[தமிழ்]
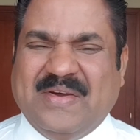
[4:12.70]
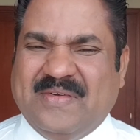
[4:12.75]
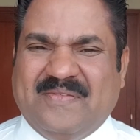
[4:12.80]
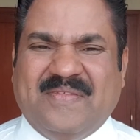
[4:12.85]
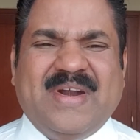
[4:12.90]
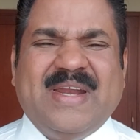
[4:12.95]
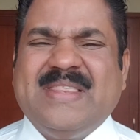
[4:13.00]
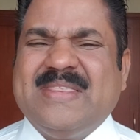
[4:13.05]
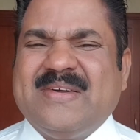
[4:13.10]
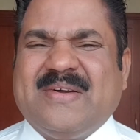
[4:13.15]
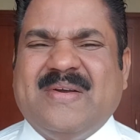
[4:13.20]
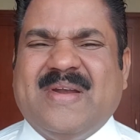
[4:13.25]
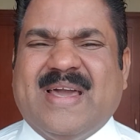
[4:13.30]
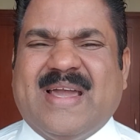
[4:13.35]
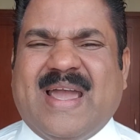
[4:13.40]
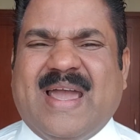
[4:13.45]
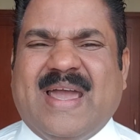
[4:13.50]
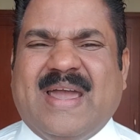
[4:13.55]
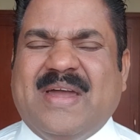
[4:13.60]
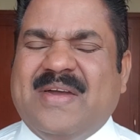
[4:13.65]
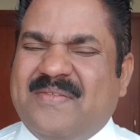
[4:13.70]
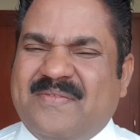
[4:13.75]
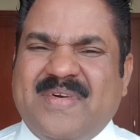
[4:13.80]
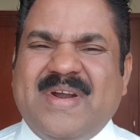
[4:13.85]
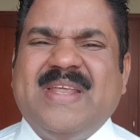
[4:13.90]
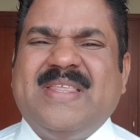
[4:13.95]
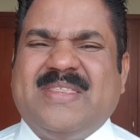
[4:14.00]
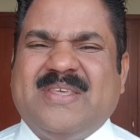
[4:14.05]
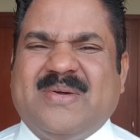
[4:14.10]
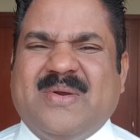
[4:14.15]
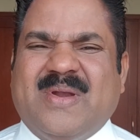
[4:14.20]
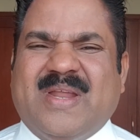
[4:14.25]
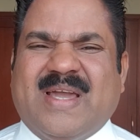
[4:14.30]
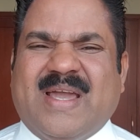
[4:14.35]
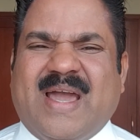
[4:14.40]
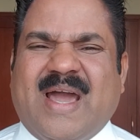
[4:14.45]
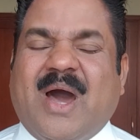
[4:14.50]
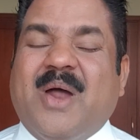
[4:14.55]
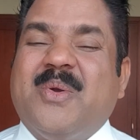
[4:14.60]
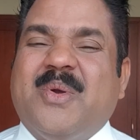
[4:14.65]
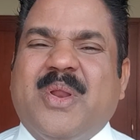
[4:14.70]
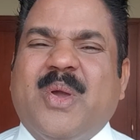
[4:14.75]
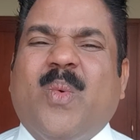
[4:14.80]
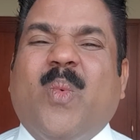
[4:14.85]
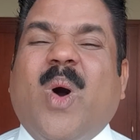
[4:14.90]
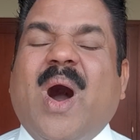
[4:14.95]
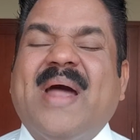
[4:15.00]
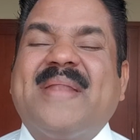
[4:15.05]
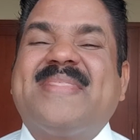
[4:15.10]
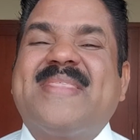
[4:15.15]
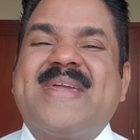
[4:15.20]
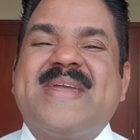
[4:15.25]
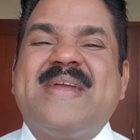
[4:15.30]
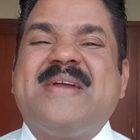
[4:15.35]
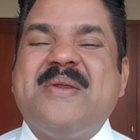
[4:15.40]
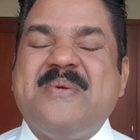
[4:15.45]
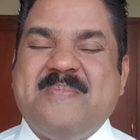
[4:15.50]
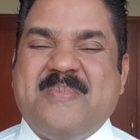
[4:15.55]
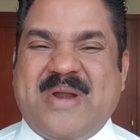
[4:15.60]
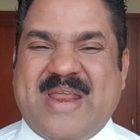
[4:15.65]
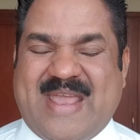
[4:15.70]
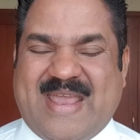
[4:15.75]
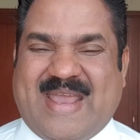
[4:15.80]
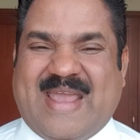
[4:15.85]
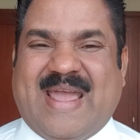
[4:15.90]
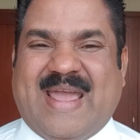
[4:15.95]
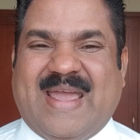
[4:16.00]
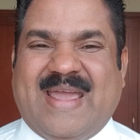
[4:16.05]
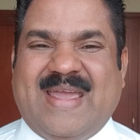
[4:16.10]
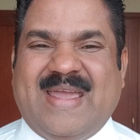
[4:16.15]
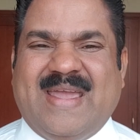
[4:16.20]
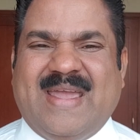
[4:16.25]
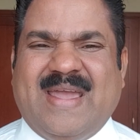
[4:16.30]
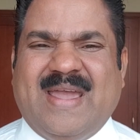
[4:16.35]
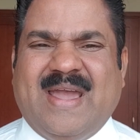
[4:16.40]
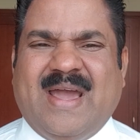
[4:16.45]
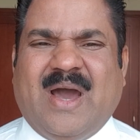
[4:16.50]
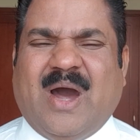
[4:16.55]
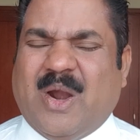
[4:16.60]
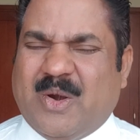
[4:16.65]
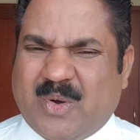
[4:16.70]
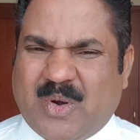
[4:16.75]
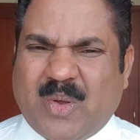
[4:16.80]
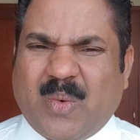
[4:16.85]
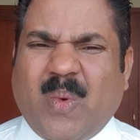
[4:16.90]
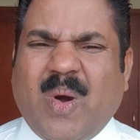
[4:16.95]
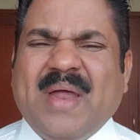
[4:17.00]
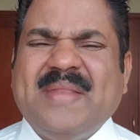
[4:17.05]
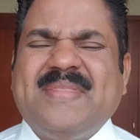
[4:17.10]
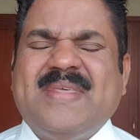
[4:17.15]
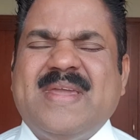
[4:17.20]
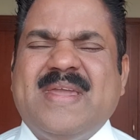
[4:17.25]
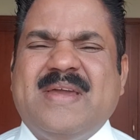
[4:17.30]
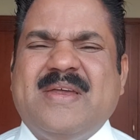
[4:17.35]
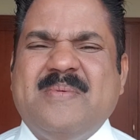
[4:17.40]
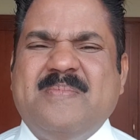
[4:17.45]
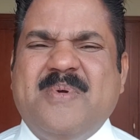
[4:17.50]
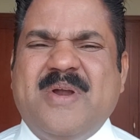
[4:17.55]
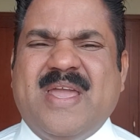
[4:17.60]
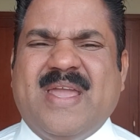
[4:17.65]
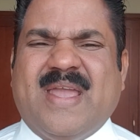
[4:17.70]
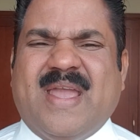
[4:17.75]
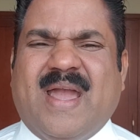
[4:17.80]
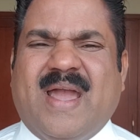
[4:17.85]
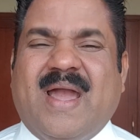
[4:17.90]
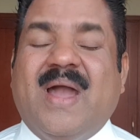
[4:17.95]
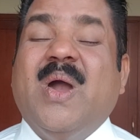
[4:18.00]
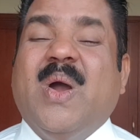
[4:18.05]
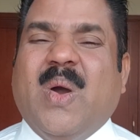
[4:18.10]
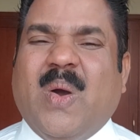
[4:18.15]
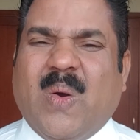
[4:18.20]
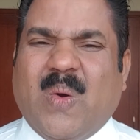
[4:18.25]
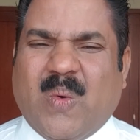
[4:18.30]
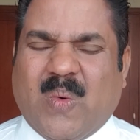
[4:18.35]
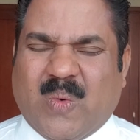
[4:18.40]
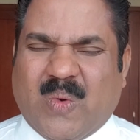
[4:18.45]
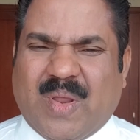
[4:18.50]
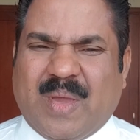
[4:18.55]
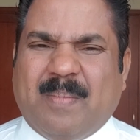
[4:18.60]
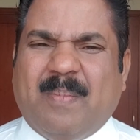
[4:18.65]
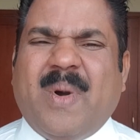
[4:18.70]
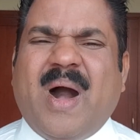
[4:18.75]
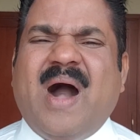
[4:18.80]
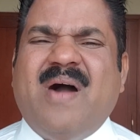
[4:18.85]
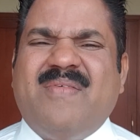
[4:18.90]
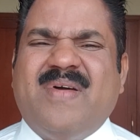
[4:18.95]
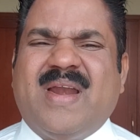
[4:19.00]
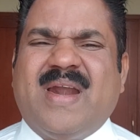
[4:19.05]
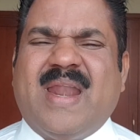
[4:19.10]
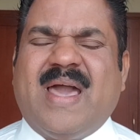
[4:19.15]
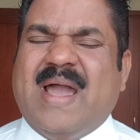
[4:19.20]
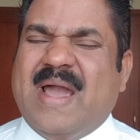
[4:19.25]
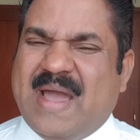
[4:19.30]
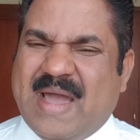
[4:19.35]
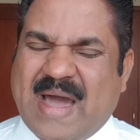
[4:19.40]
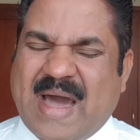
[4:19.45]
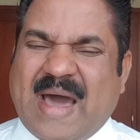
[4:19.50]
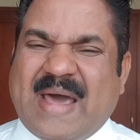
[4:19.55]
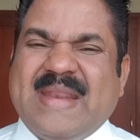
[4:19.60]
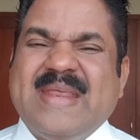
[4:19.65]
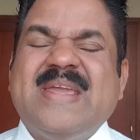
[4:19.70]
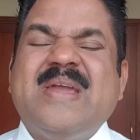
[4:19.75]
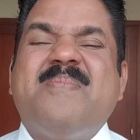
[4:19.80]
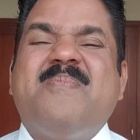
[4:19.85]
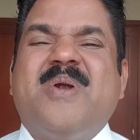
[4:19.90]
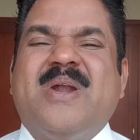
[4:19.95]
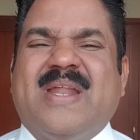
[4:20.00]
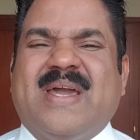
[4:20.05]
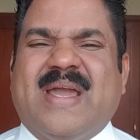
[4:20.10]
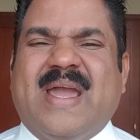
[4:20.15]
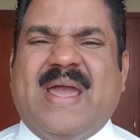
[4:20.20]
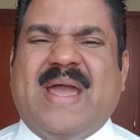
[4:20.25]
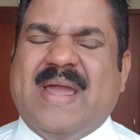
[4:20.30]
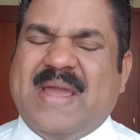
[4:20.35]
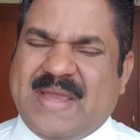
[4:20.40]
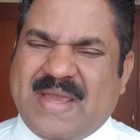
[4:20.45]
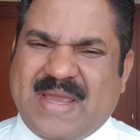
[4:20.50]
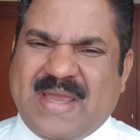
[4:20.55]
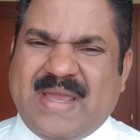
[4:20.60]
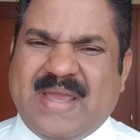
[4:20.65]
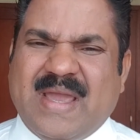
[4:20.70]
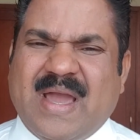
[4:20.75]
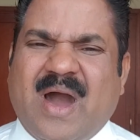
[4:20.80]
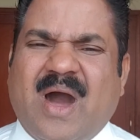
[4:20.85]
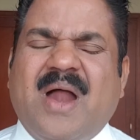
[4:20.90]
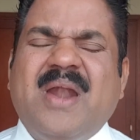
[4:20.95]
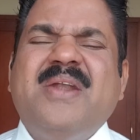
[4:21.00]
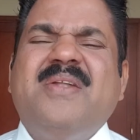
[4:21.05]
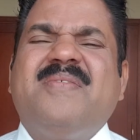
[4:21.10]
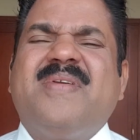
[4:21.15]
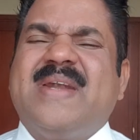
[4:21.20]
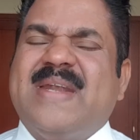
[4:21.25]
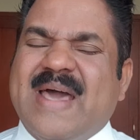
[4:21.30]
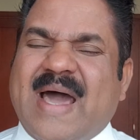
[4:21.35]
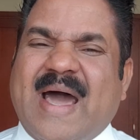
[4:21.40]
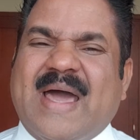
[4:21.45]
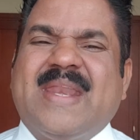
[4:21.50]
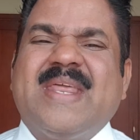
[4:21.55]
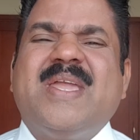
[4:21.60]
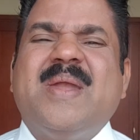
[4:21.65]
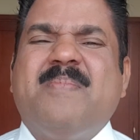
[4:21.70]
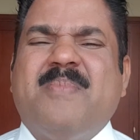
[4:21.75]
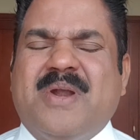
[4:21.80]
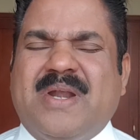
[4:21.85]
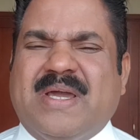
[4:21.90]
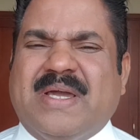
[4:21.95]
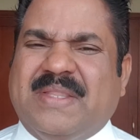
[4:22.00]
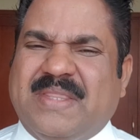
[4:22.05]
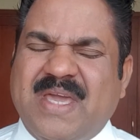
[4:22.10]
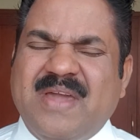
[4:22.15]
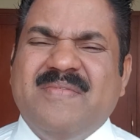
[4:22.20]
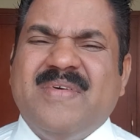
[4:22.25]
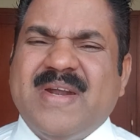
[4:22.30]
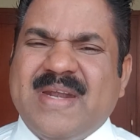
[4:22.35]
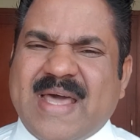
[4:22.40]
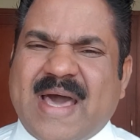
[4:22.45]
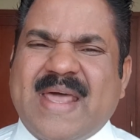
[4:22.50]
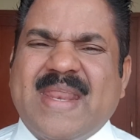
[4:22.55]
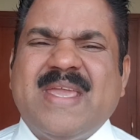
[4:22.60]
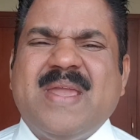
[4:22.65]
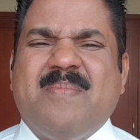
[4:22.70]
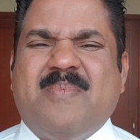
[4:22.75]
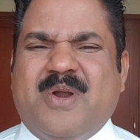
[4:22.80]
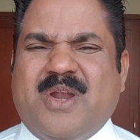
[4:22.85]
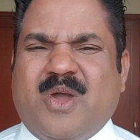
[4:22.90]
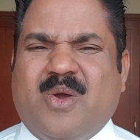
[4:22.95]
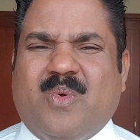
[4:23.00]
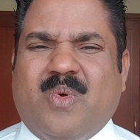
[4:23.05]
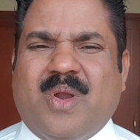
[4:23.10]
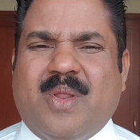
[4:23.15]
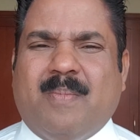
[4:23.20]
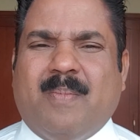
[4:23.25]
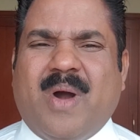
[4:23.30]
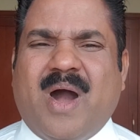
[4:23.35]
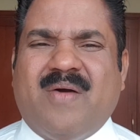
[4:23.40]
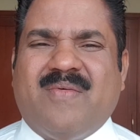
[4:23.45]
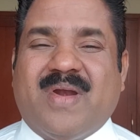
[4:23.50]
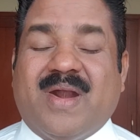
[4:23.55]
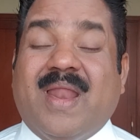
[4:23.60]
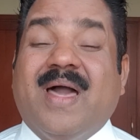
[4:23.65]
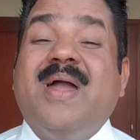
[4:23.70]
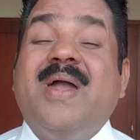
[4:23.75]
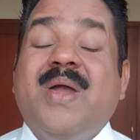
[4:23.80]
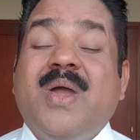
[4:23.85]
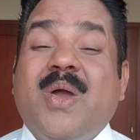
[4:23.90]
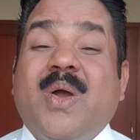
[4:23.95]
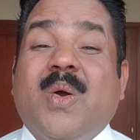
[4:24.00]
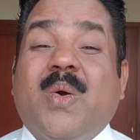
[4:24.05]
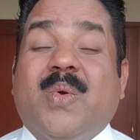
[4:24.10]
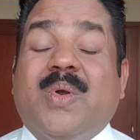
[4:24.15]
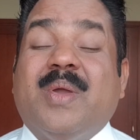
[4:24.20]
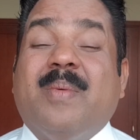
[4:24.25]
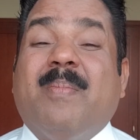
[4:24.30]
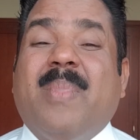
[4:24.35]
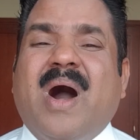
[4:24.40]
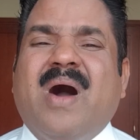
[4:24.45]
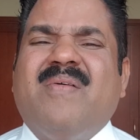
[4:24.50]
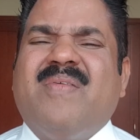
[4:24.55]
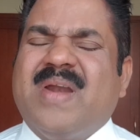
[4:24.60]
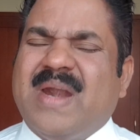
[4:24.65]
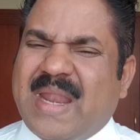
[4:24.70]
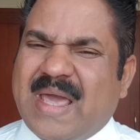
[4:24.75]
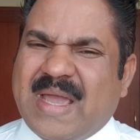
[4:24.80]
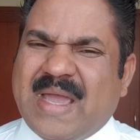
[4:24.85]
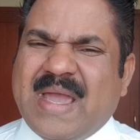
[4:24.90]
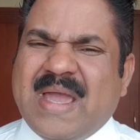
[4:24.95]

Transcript: விழித்து கொள்ளுங்க கொள்ளுங்க அவனுடைய வார்த்தைக்கு கீழ்ப்படியுங்க அவனுடைய வார்த்தைக்கு கீழ்ப்படியுங்க உங்களுடைய பாவங்களை அறிக்கை பண்ணுங்க ஆண்டவர்கிட்ட அறிக்கை பண்ணுங்க தேவன்கிட்ட அறிக்கை பண்ணுங்க உங்களுடைய பாவங்களை உங்களுடைய பாவங்களை